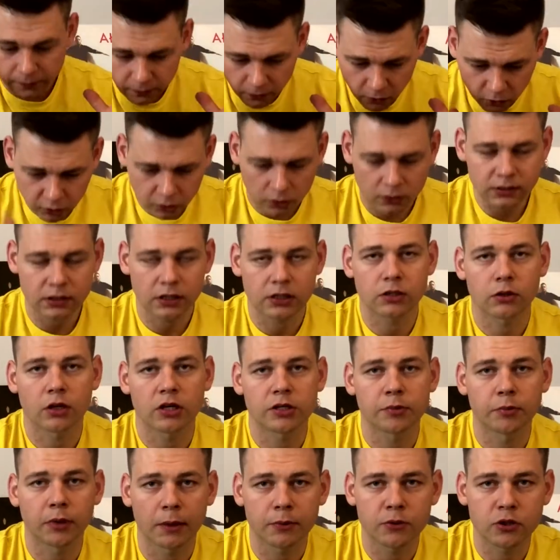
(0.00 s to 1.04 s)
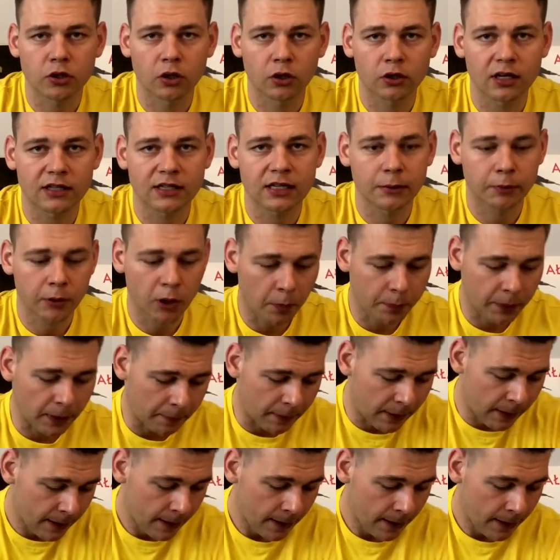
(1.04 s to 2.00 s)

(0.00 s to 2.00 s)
odkąd zaczęła się moja przygoda z hip-hopem.